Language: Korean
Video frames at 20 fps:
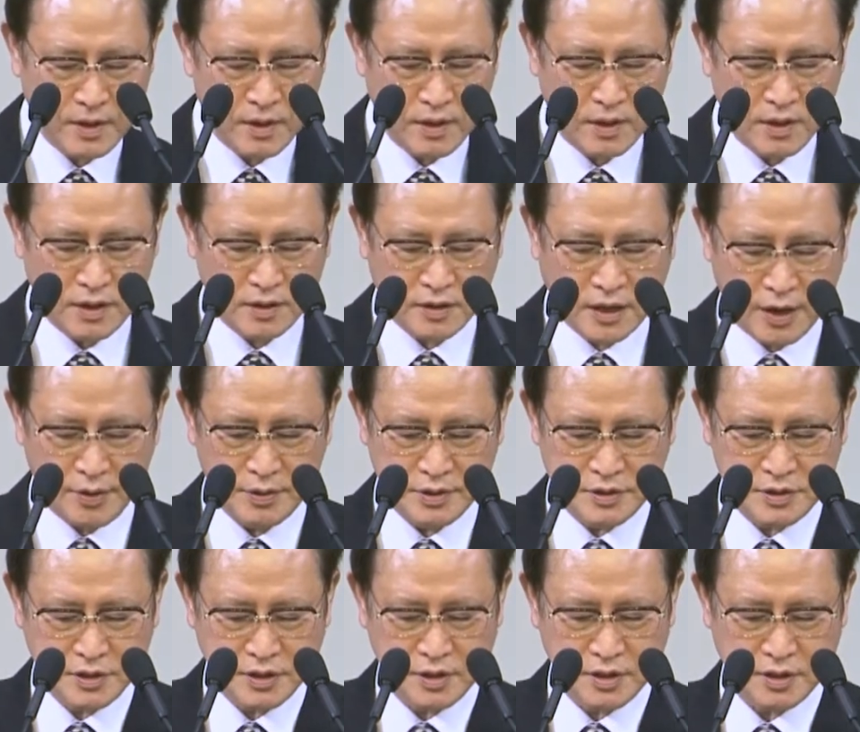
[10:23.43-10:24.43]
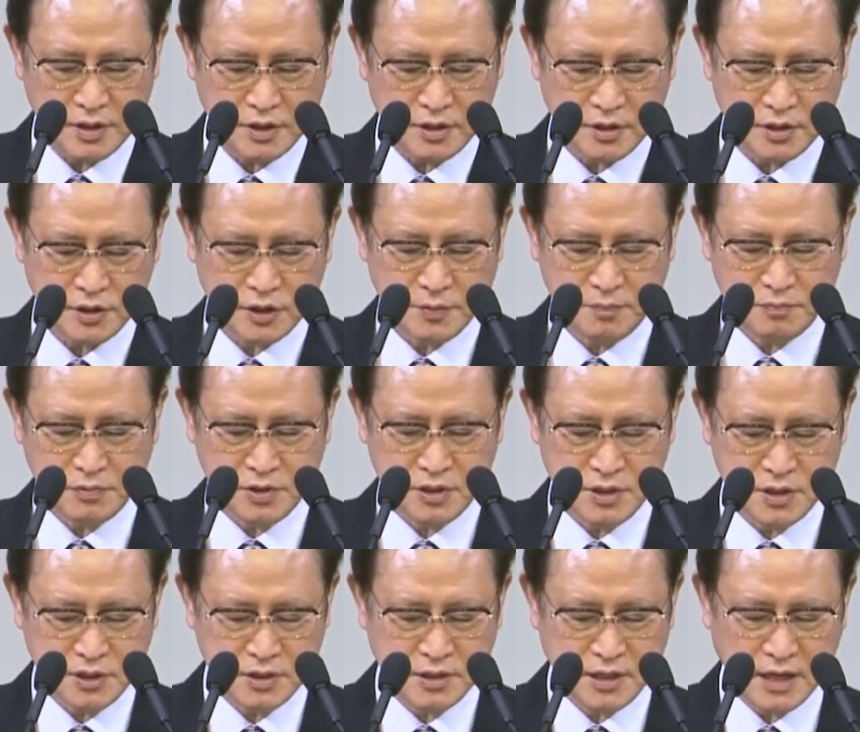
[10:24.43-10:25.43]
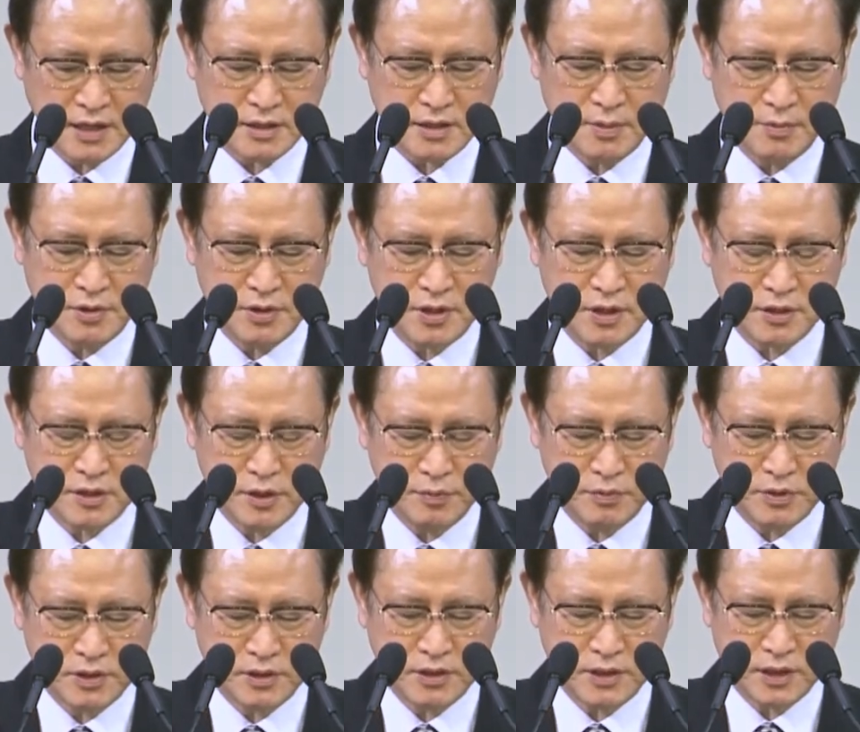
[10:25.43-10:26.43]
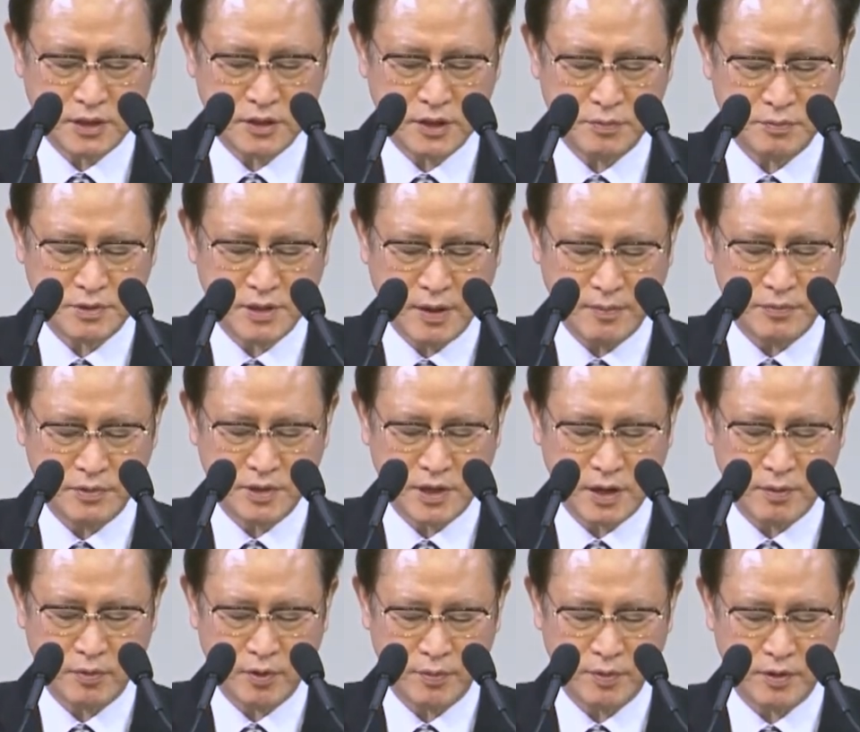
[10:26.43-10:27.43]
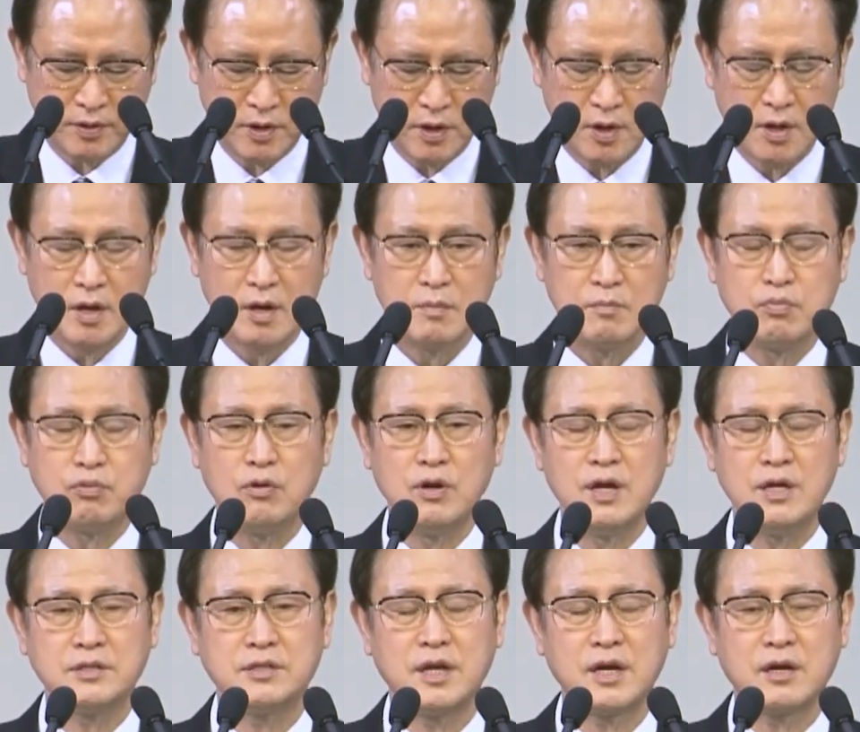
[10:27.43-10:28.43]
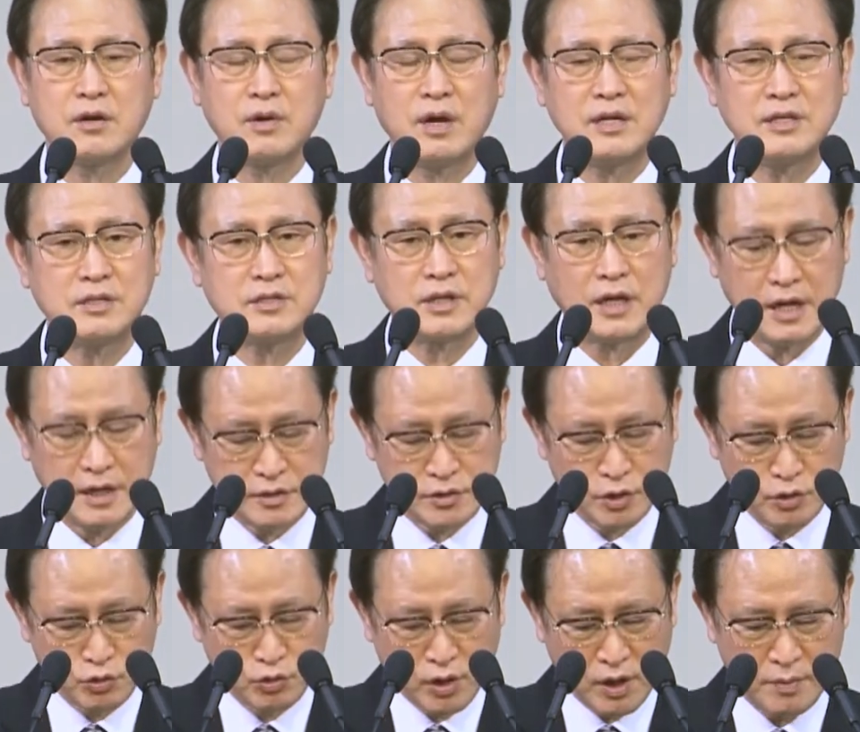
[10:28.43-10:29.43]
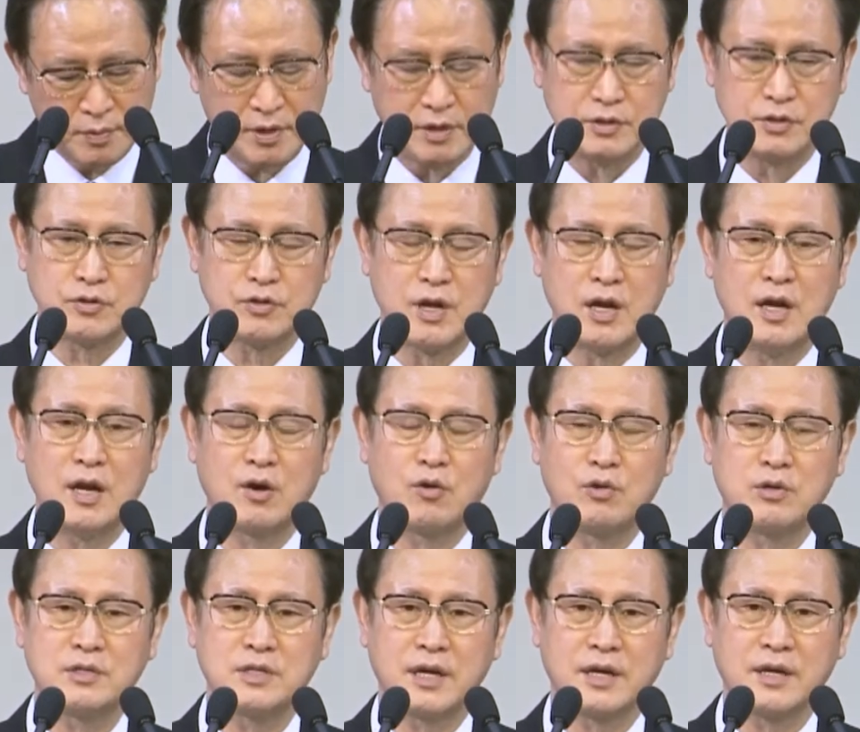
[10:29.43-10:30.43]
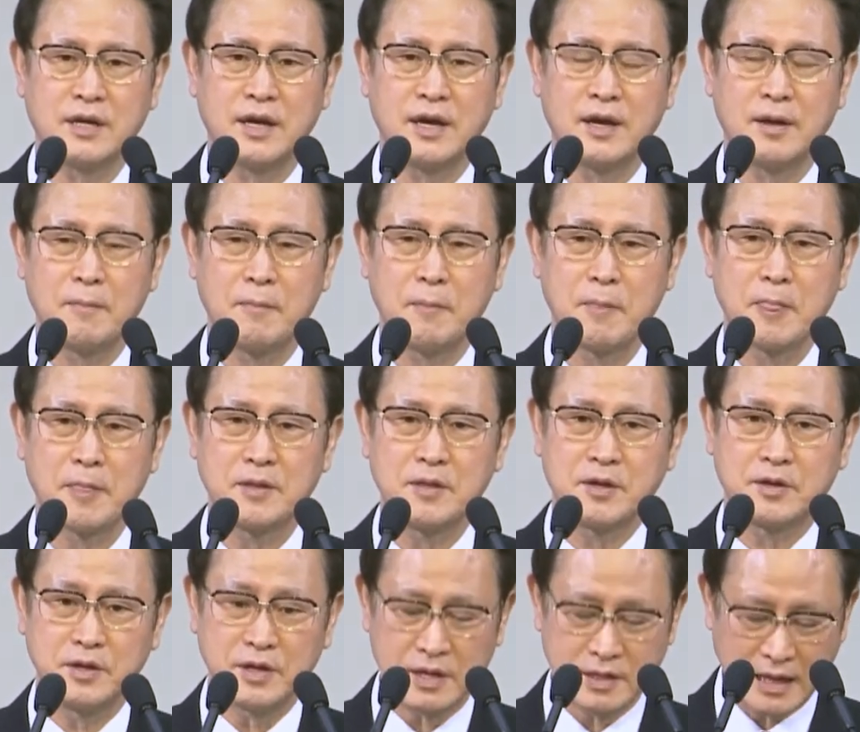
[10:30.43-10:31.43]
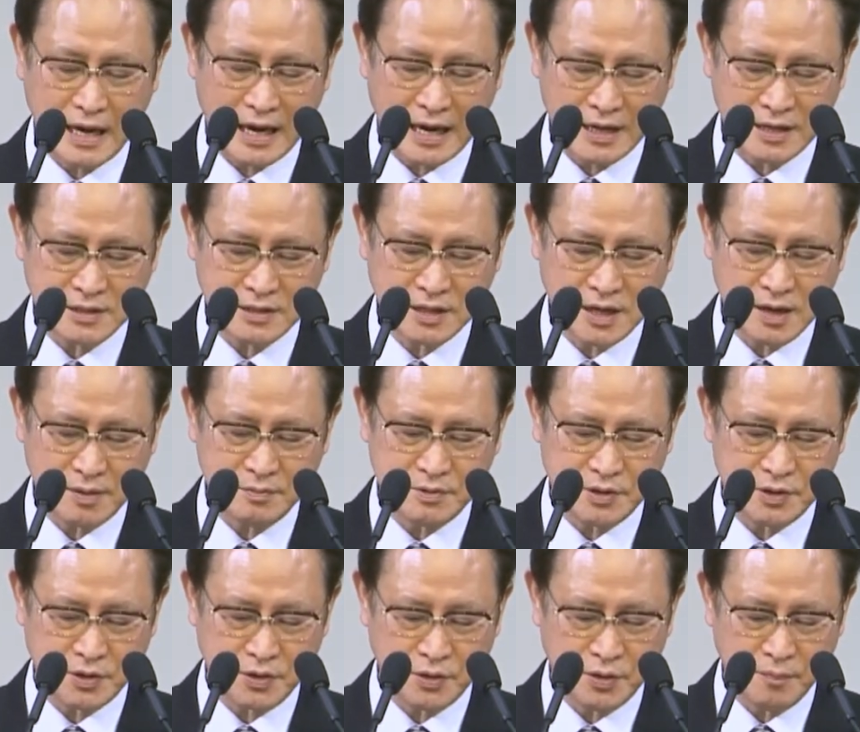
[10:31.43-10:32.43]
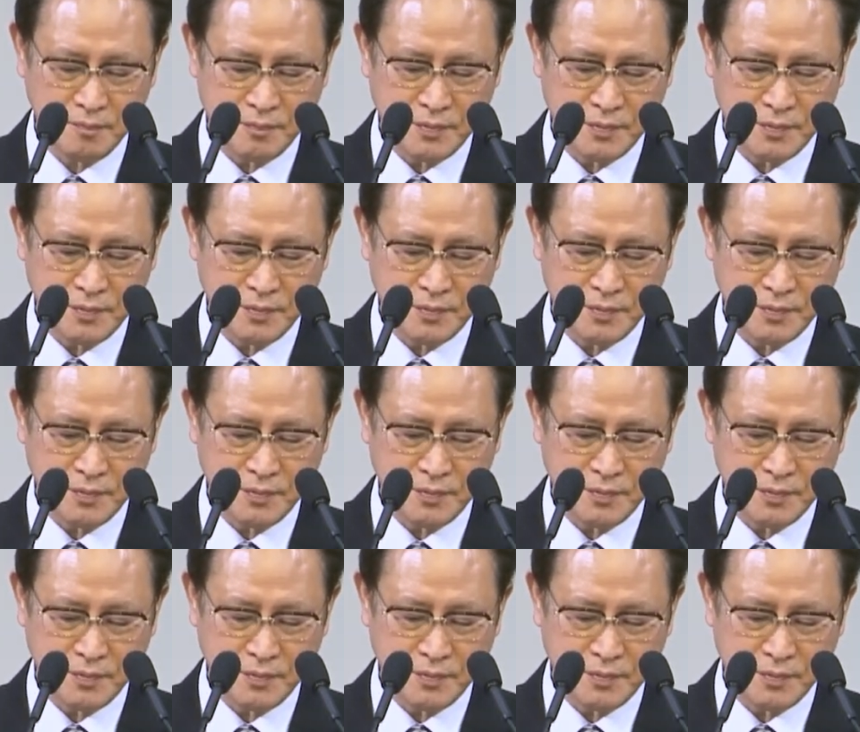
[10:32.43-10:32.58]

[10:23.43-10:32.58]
이 다윗이 17장 사무엘상 17장 13절에 보면 블레셋과 이스라엘 전투가 벌어져 엘라 골짜기에. 근데 거기에 나가는 사람들이요.